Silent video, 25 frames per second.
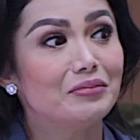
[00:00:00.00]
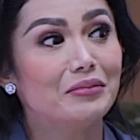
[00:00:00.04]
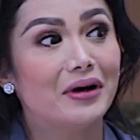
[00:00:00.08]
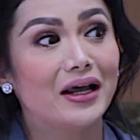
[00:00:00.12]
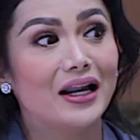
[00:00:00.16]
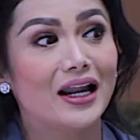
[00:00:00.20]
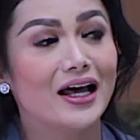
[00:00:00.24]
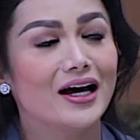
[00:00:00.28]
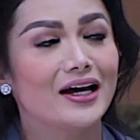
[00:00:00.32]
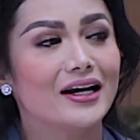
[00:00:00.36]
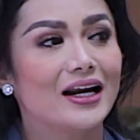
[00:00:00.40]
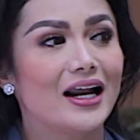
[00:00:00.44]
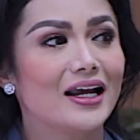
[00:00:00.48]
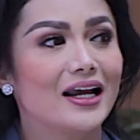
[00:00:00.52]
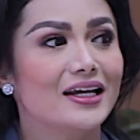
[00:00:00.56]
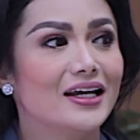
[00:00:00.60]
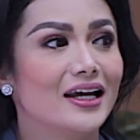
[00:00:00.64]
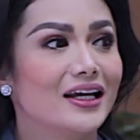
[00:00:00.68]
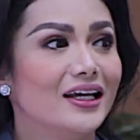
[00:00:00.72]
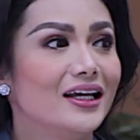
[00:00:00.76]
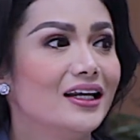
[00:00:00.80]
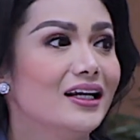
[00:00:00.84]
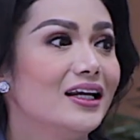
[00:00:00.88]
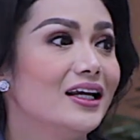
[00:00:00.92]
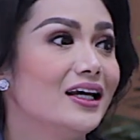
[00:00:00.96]
Malang Raya
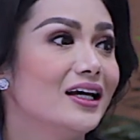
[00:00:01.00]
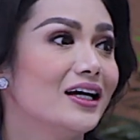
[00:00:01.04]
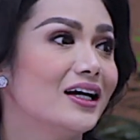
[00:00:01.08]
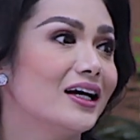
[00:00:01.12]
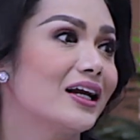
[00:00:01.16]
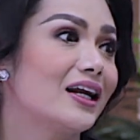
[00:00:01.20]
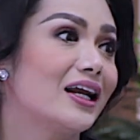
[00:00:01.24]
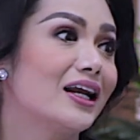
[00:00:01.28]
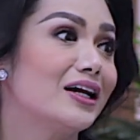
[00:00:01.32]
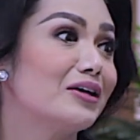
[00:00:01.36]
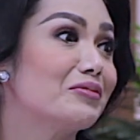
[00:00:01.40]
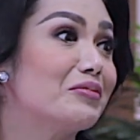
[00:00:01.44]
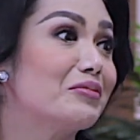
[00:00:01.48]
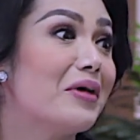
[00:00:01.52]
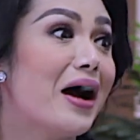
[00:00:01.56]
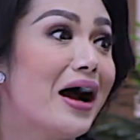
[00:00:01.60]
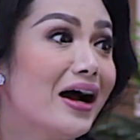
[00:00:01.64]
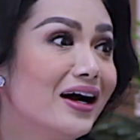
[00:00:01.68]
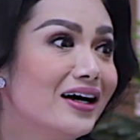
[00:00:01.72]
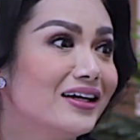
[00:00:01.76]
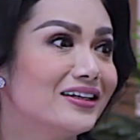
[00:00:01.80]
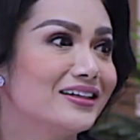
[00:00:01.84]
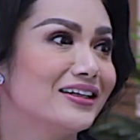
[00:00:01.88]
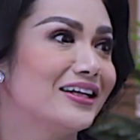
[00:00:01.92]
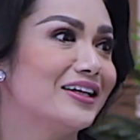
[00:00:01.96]
ini keren
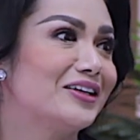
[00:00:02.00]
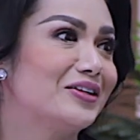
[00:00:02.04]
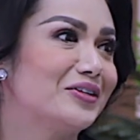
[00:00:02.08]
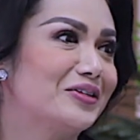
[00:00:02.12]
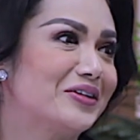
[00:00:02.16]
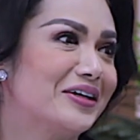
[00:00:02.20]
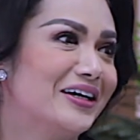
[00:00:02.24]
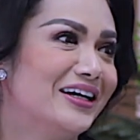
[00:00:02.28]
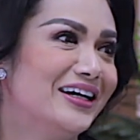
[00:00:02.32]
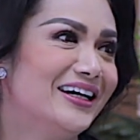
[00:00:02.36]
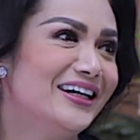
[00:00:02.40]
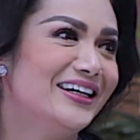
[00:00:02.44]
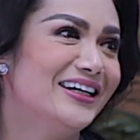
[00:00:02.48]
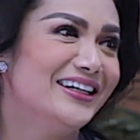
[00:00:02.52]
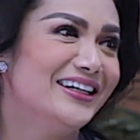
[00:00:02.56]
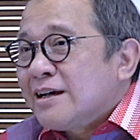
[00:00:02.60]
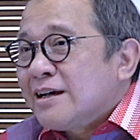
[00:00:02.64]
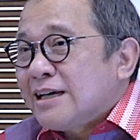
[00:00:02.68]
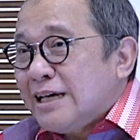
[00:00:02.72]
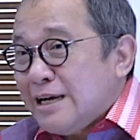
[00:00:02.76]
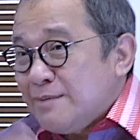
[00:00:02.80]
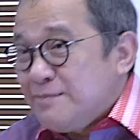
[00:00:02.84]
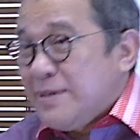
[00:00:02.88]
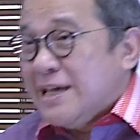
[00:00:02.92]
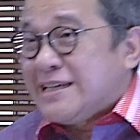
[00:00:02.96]
banget gitu. Keren.
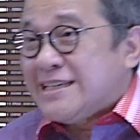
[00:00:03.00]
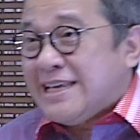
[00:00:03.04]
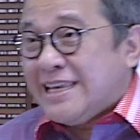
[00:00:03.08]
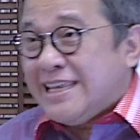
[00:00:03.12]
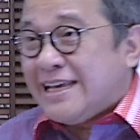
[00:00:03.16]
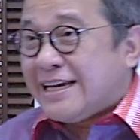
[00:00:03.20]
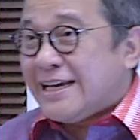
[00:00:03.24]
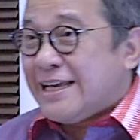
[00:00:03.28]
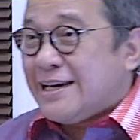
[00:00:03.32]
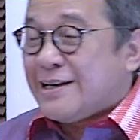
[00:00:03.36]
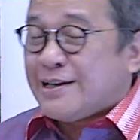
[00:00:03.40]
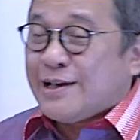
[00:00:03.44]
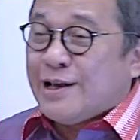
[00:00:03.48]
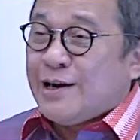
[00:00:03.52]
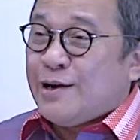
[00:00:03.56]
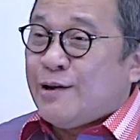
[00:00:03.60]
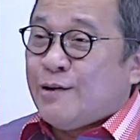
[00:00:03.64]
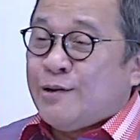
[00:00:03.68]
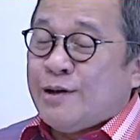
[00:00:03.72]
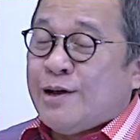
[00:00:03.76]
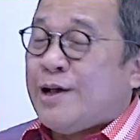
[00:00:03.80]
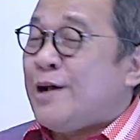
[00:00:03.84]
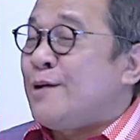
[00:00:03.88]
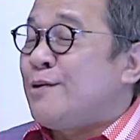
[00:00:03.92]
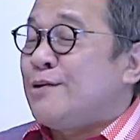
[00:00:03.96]
Karena biasanya kan
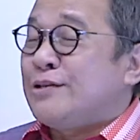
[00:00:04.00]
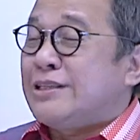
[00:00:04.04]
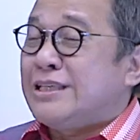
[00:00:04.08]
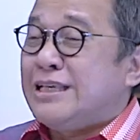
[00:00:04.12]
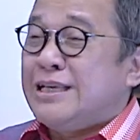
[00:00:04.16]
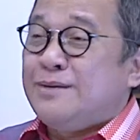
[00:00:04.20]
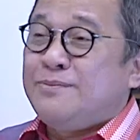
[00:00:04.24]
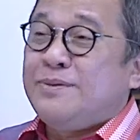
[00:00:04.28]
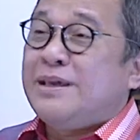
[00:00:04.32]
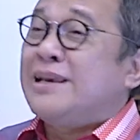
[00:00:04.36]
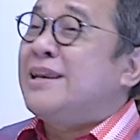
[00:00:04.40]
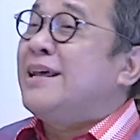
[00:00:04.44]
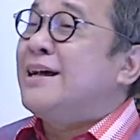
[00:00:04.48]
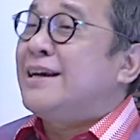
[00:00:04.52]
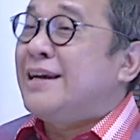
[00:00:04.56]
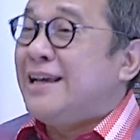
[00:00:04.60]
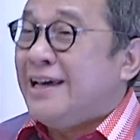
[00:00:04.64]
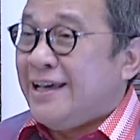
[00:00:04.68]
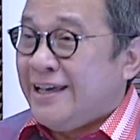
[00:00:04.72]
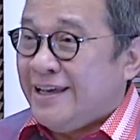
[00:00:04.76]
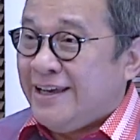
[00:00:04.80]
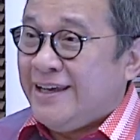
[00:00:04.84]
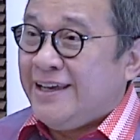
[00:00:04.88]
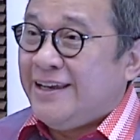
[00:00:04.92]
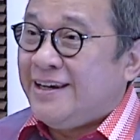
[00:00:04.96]
kalau anggota DPR yang
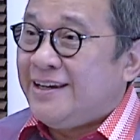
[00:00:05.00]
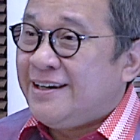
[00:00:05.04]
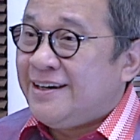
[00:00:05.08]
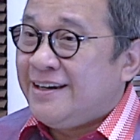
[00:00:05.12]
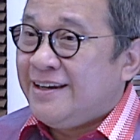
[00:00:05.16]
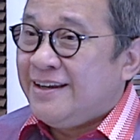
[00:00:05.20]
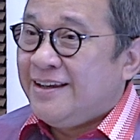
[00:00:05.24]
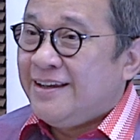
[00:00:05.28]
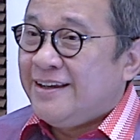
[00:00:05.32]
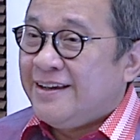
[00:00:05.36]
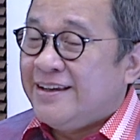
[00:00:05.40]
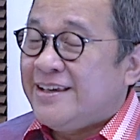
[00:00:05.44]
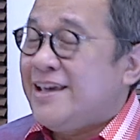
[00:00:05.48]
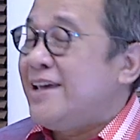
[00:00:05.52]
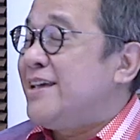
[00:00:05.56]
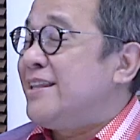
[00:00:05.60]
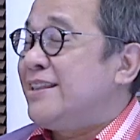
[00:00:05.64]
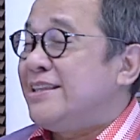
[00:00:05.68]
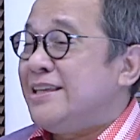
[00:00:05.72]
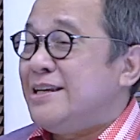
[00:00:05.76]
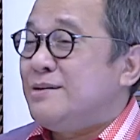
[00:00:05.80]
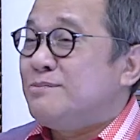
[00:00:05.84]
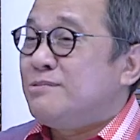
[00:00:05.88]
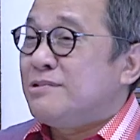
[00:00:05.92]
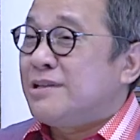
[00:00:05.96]
lain ya
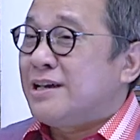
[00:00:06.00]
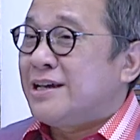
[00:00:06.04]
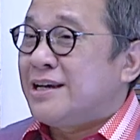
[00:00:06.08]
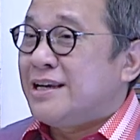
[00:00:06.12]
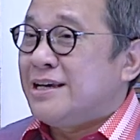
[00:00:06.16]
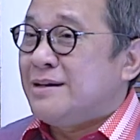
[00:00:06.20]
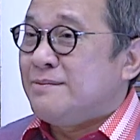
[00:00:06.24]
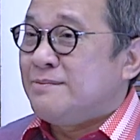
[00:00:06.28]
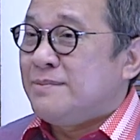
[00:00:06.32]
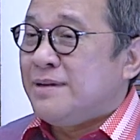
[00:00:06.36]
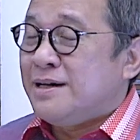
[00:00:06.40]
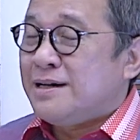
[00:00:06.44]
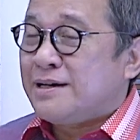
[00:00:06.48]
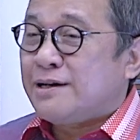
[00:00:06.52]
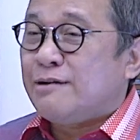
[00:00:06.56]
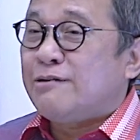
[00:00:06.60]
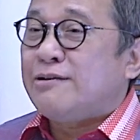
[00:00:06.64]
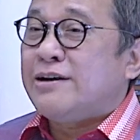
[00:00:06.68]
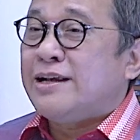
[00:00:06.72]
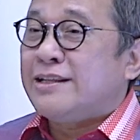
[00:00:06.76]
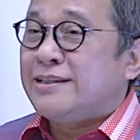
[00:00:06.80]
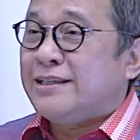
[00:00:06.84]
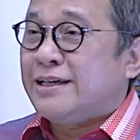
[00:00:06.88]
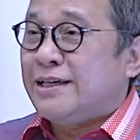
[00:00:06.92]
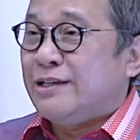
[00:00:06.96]
yang tidak punya nama
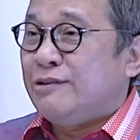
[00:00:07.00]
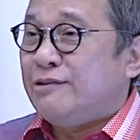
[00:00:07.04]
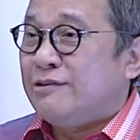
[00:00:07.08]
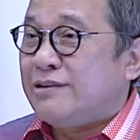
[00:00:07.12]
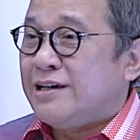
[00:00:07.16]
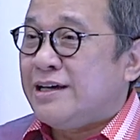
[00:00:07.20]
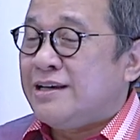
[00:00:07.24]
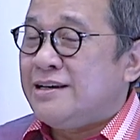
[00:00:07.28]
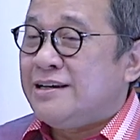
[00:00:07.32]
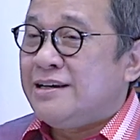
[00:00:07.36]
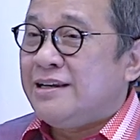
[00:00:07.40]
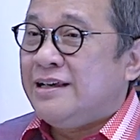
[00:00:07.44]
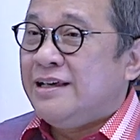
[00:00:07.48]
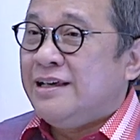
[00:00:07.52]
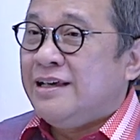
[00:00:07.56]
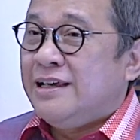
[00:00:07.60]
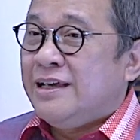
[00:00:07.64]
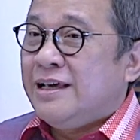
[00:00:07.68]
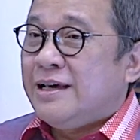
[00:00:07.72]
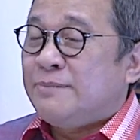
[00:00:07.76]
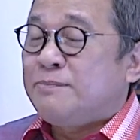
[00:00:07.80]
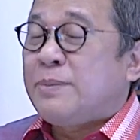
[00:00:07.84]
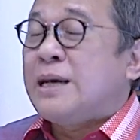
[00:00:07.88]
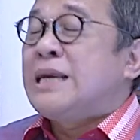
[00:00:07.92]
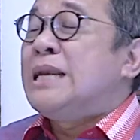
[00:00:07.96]
kalau datang itu kan
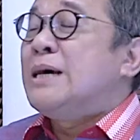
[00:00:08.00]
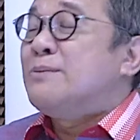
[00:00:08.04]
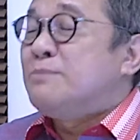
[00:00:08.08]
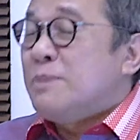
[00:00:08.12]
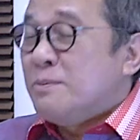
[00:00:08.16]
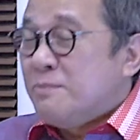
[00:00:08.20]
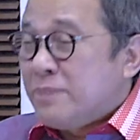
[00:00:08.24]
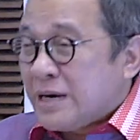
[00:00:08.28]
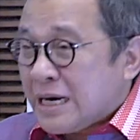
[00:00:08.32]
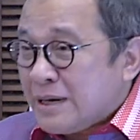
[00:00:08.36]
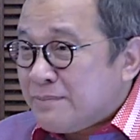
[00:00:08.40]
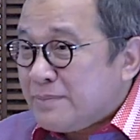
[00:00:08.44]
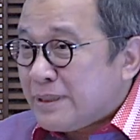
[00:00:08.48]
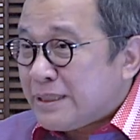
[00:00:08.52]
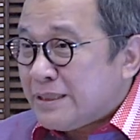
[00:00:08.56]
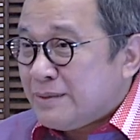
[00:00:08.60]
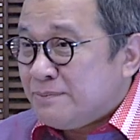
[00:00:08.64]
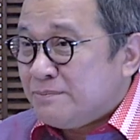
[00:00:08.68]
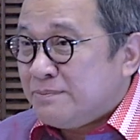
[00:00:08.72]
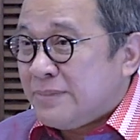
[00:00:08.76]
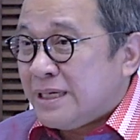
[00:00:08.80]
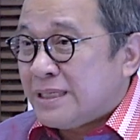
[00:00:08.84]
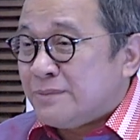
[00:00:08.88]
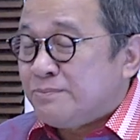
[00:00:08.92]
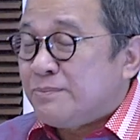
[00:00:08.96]
pada beberapa
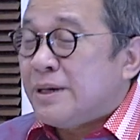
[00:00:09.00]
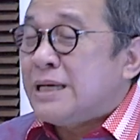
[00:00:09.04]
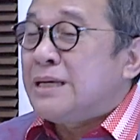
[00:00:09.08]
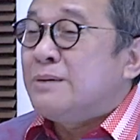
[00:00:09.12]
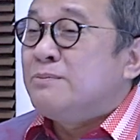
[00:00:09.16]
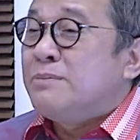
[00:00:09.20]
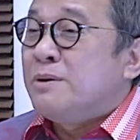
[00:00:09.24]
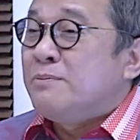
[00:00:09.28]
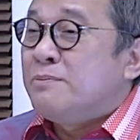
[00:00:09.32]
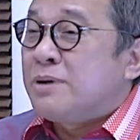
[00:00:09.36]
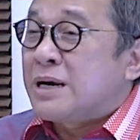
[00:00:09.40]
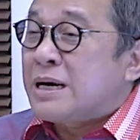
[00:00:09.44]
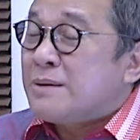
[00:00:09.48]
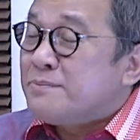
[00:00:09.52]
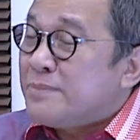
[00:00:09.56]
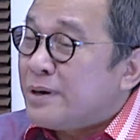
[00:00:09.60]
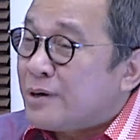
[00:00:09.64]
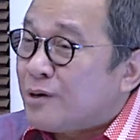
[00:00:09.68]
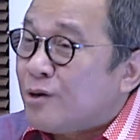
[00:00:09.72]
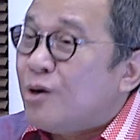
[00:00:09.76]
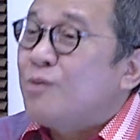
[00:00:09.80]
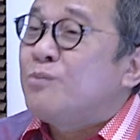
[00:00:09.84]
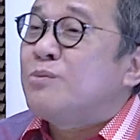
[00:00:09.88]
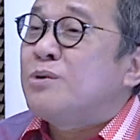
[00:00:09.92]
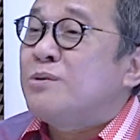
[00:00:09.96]
tempat, pada beberapa
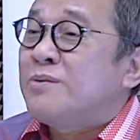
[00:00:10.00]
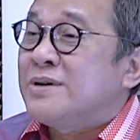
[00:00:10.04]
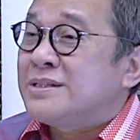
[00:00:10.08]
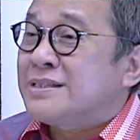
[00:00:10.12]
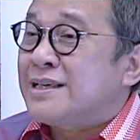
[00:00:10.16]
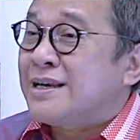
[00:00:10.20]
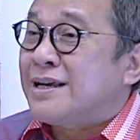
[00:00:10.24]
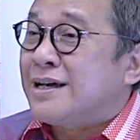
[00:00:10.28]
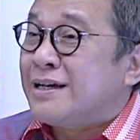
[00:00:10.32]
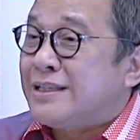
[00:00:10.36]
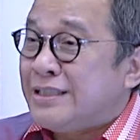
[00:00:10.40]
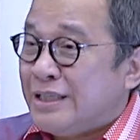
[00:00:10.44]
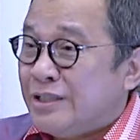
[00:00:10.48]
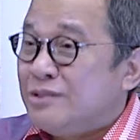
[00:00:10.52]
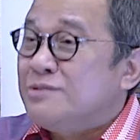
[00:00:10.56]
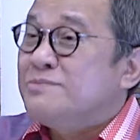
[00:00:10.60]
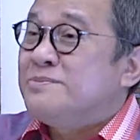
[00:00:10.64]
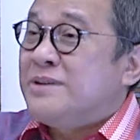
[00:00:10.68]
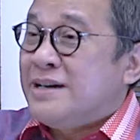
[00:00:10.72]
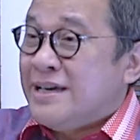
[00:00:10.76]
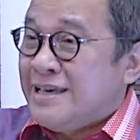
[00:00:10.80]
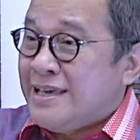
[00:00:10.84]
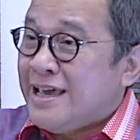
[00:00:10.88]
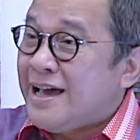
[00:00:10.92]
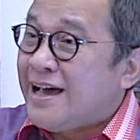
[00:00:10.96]
kelompok masyarakat itu
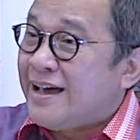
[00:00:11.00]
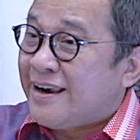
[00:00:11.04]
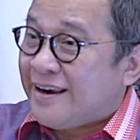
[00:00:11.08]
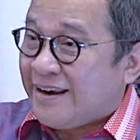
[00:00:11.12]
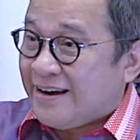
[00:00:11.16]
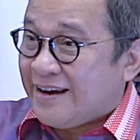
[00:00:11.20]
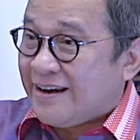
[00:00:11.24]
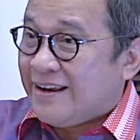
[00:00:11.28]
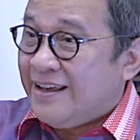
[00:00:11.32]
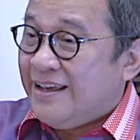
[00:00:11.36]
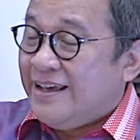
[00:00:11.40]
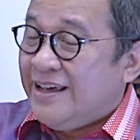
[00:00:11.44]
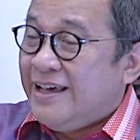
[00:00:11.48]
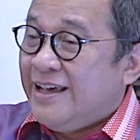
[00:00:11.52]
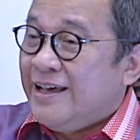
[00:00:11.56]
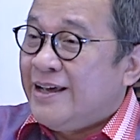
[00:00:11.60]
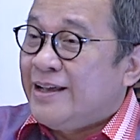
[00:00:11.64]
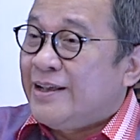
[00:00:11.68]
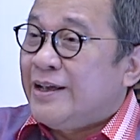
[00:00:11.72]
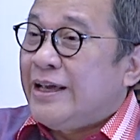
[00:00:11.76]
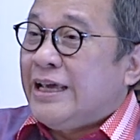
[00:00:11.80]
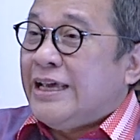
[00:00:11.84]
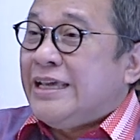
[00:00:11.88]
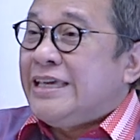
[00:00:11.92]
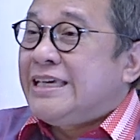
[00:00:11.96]
bayar.
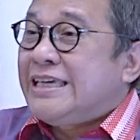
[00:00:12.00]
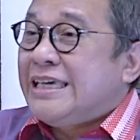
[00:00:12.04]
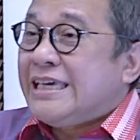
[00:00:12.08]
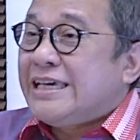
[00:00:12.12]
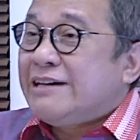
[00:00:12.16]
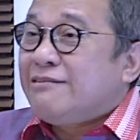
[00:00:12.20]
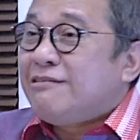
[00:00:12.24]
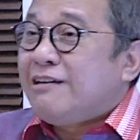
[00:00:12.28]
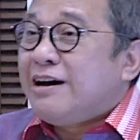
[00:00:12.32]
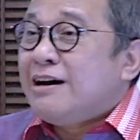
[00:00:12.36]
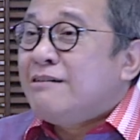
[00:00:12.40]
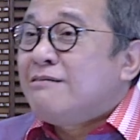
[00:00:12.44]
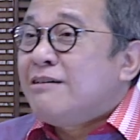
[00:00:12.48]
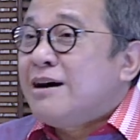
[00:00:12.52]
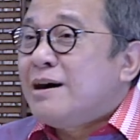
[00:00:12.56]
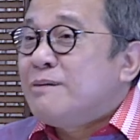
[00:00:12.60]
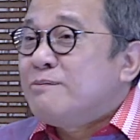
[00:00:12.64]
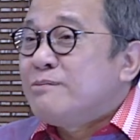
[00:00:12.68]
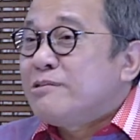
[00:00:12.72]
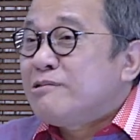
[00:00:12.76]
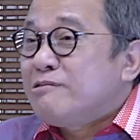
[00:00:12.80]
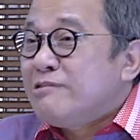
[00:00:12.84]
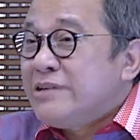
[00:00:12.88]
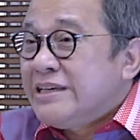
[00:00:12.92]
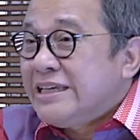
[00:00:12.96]
Iya. Kayak iki kok
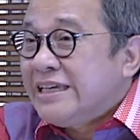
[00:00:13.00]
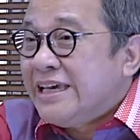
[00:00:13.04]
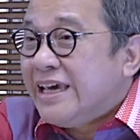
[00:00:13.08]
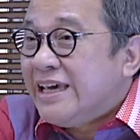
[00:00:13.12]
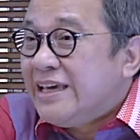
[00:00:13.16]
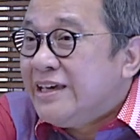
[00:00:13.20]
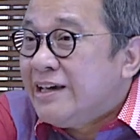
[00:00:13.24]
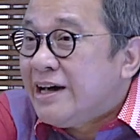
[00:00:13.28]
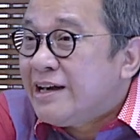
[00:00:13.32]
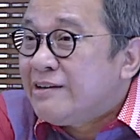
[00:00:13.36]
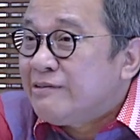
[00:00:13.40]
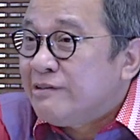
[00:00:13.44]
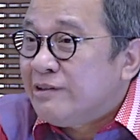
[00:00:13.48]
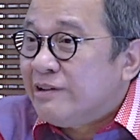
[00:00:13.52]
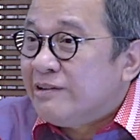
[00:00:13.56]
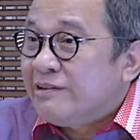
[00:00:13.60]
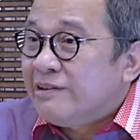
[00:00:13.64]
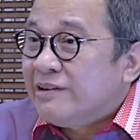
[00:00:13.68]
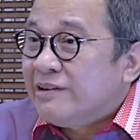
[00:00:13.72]
awakmu kok dikei anu ya.